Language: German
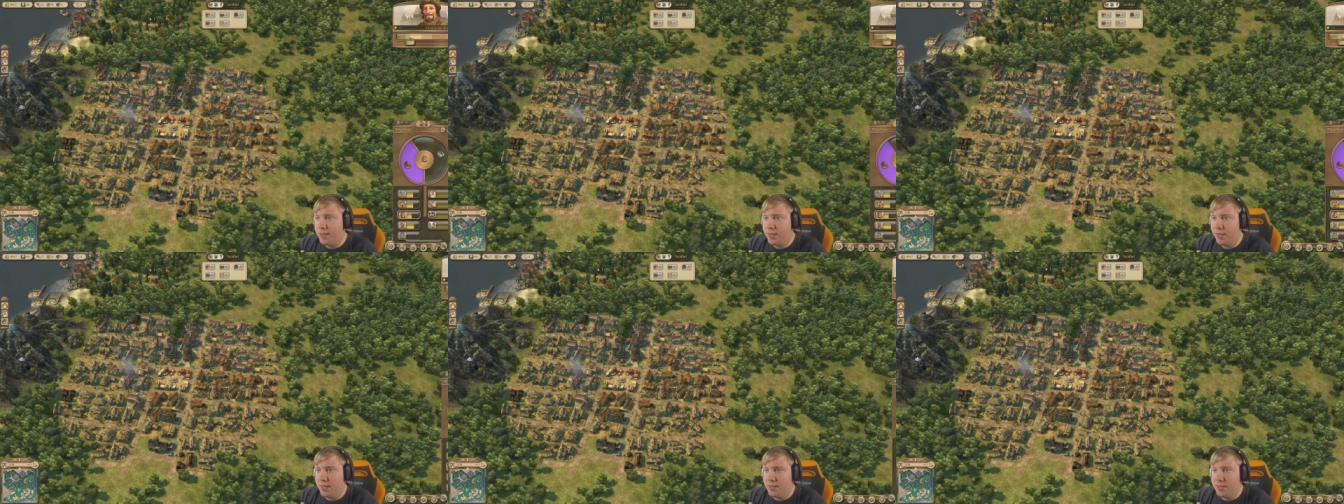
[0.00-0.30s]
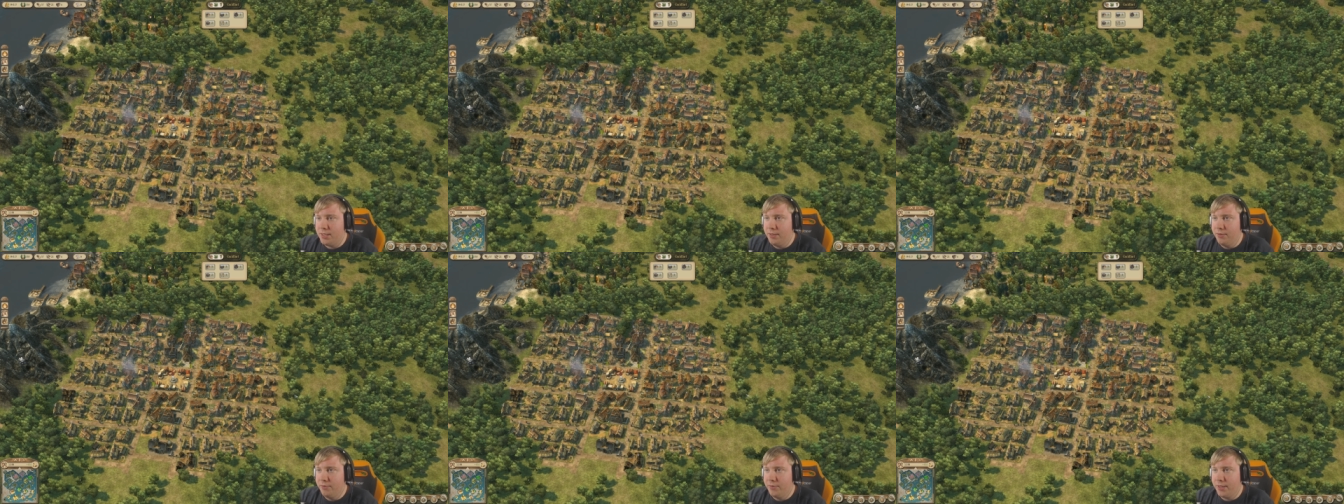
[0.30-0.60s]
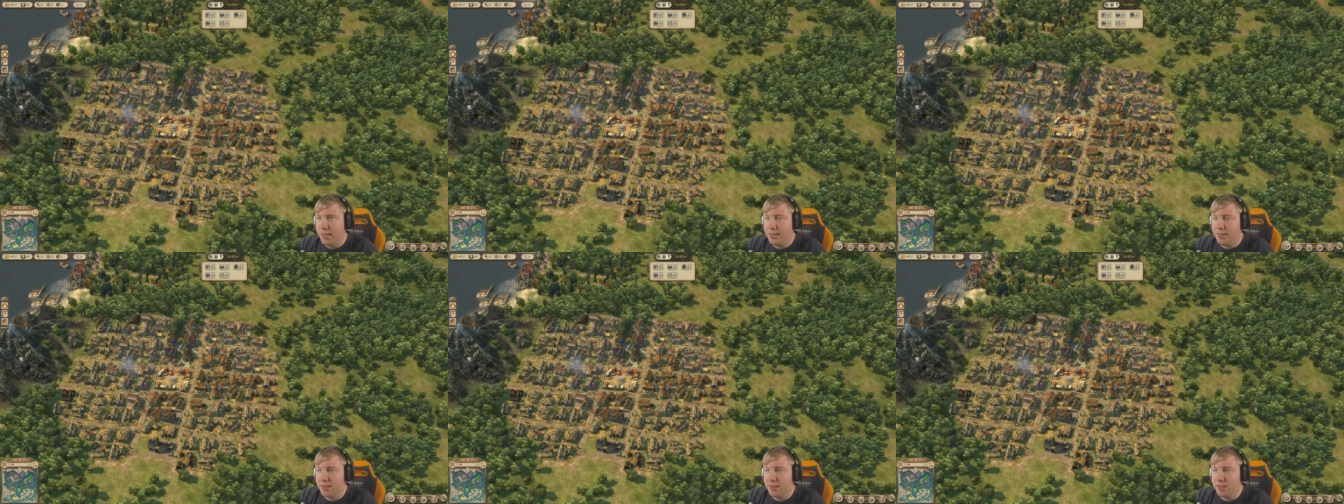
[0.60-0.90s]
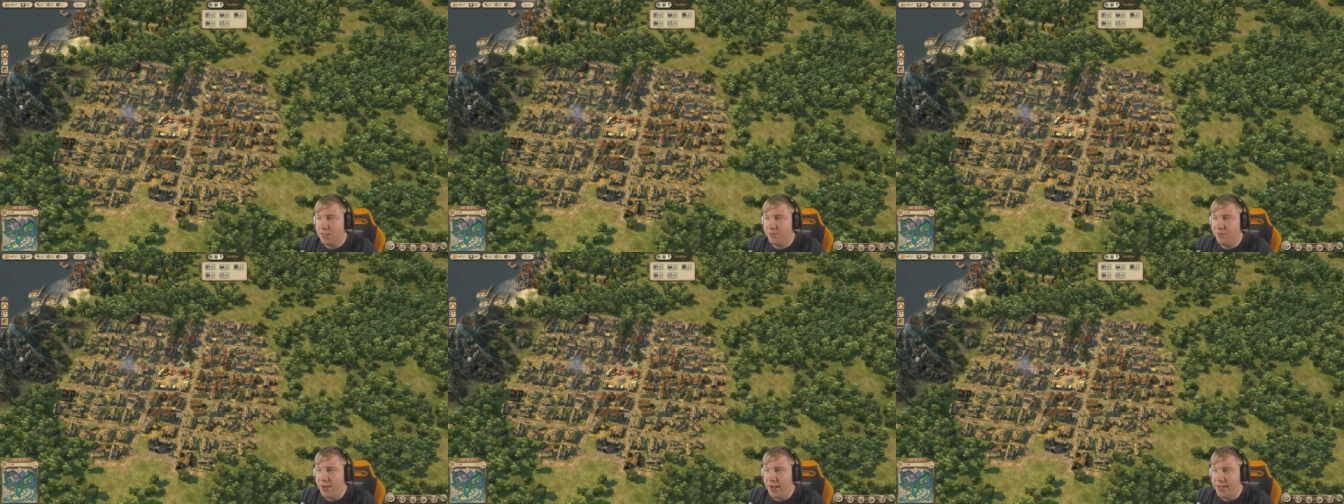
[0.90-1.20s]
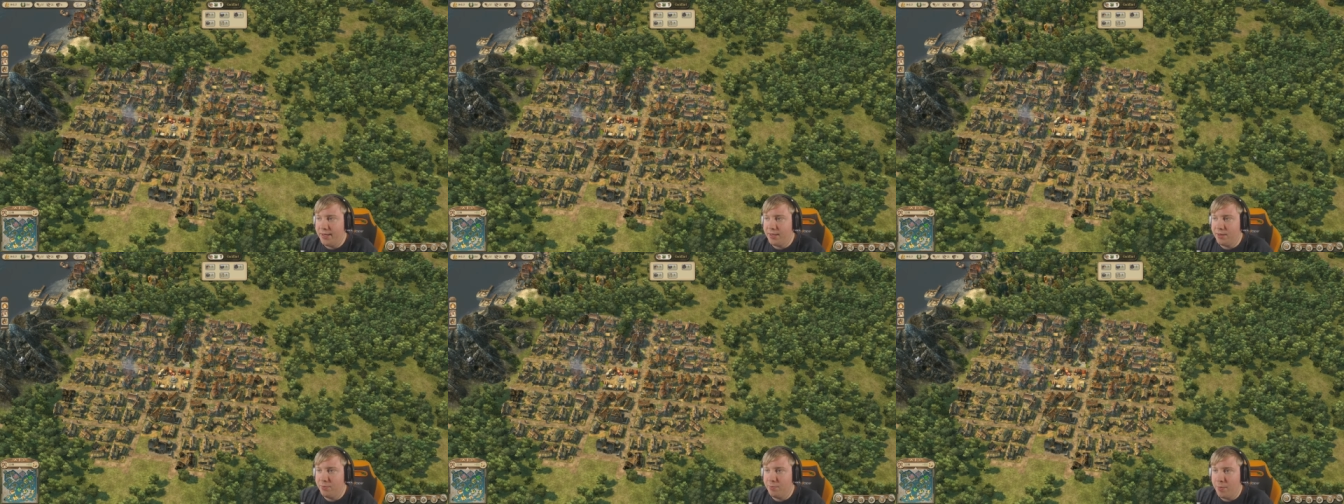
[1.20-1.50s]
alternativ direkt den
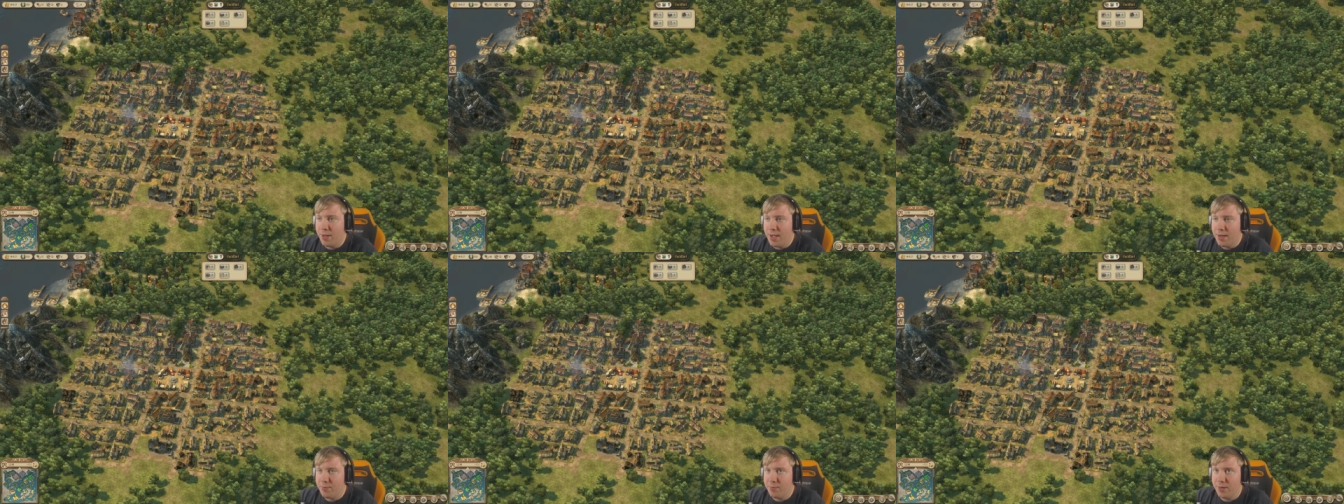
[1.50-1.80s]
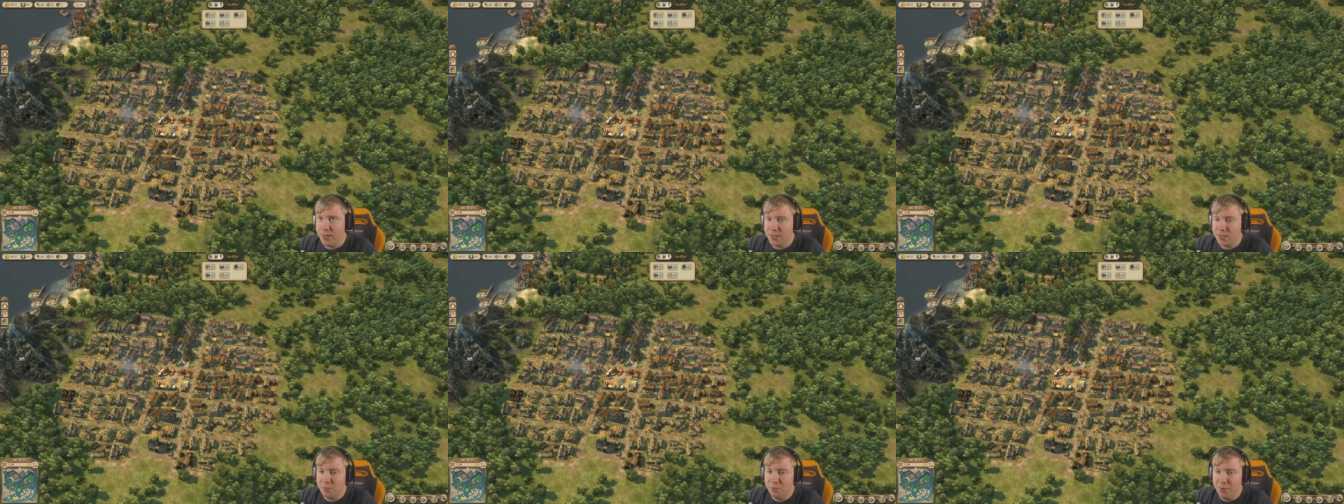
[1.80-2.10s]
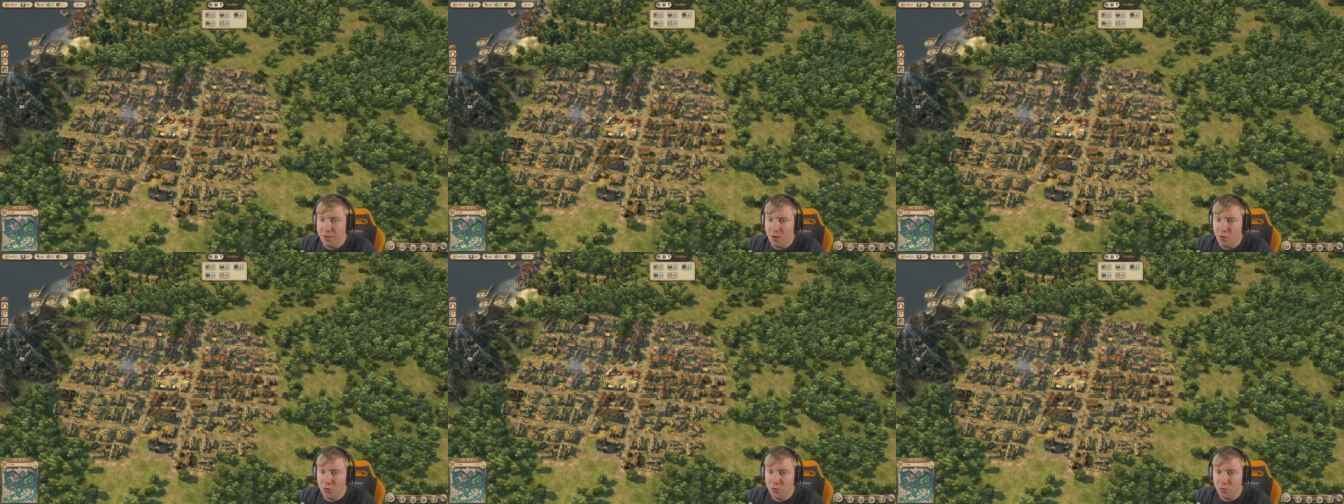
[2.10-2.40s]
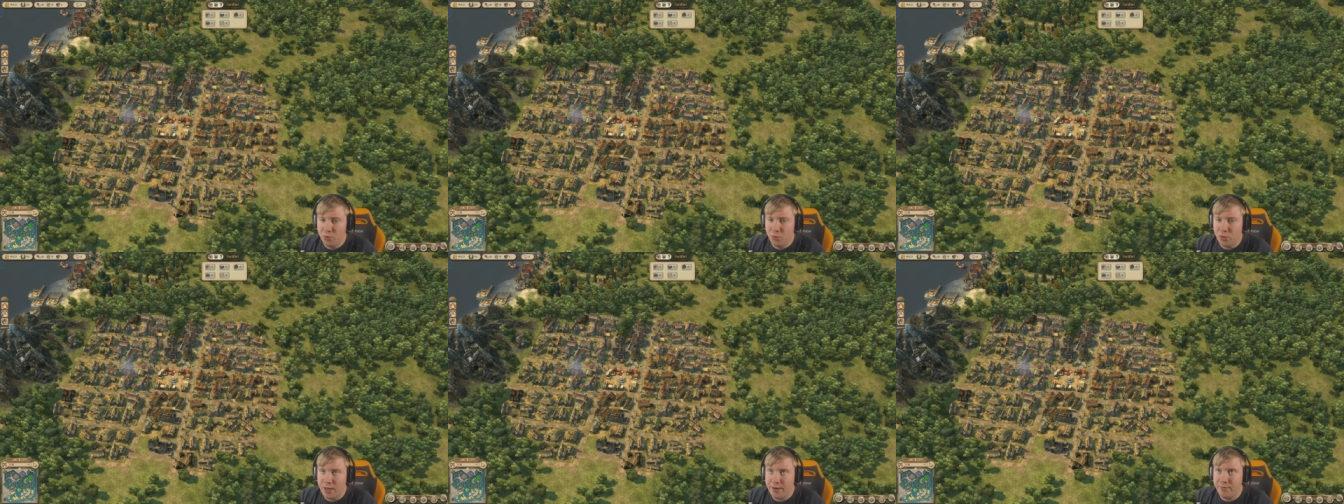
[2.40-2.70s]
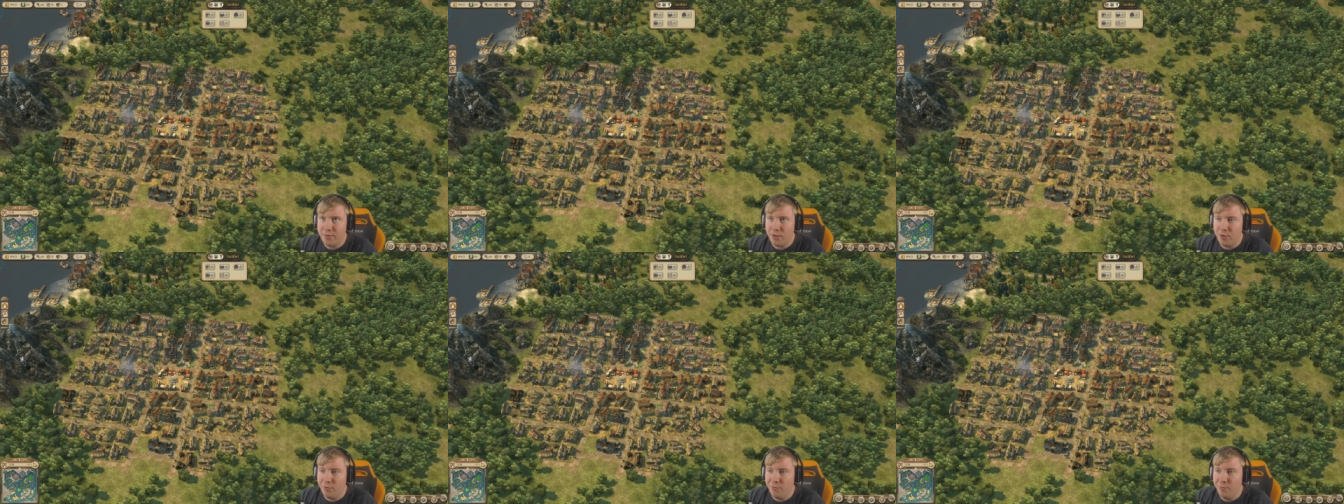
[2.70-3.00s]
zweiten Marktplatz bauen und
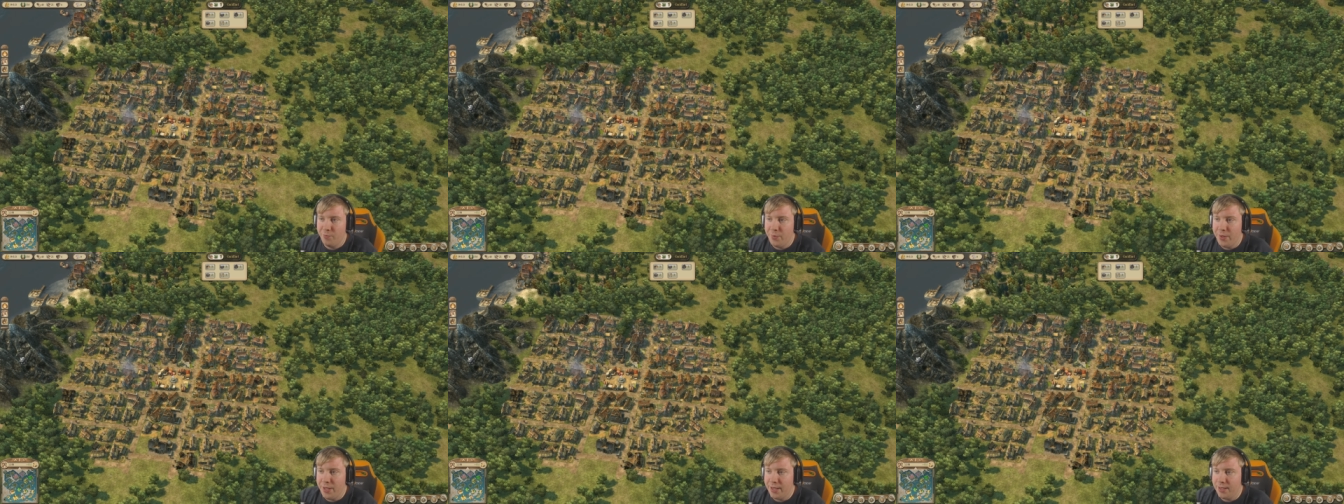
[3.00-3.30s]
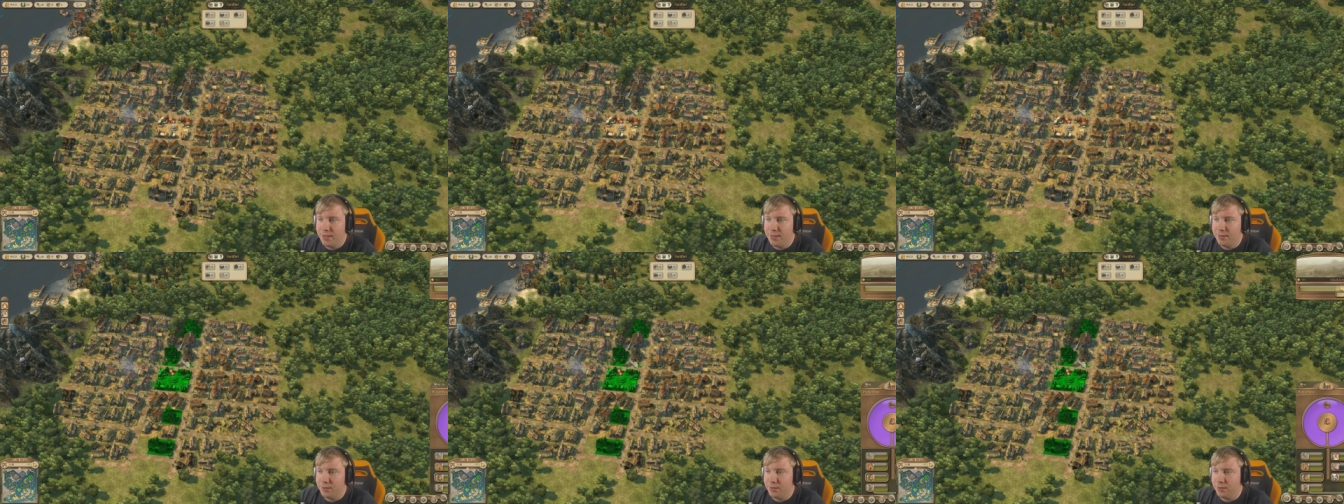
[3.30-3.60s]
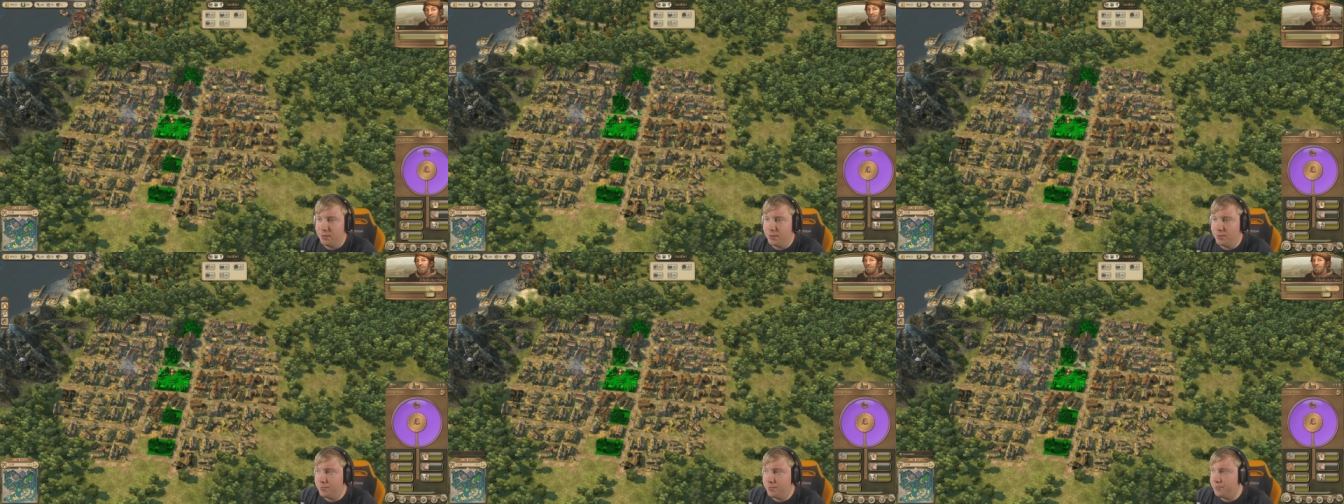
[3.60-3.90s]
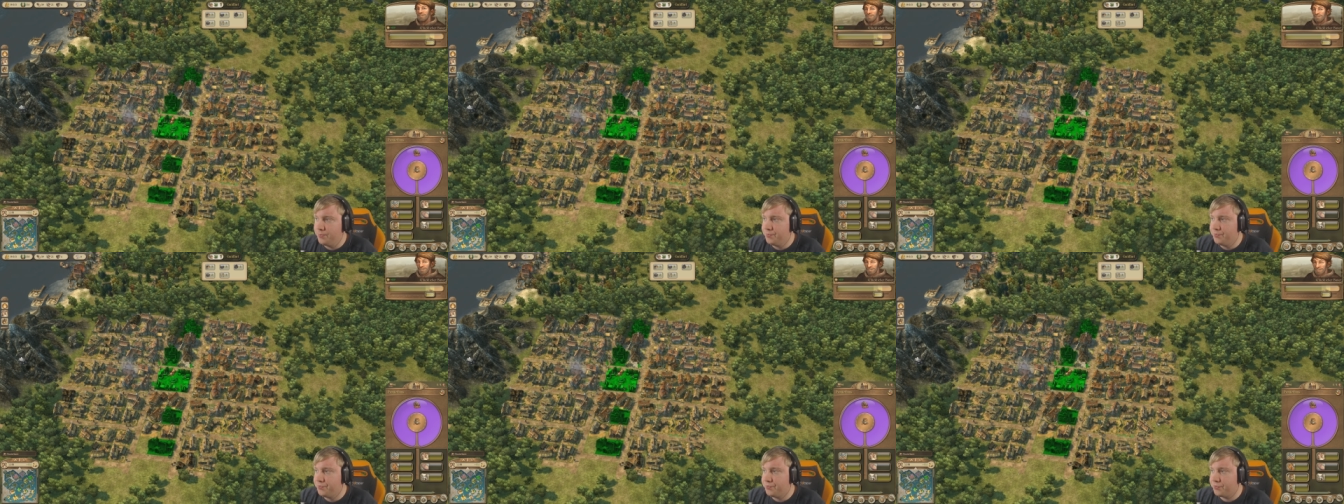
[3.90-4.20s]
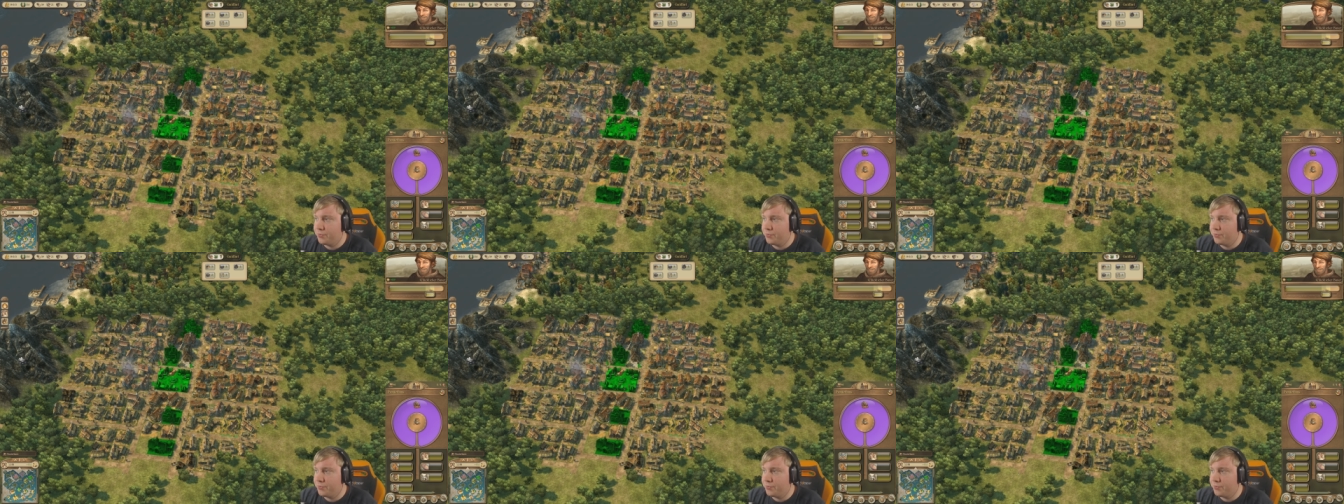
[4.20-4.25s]
einfach auf mehr ähm,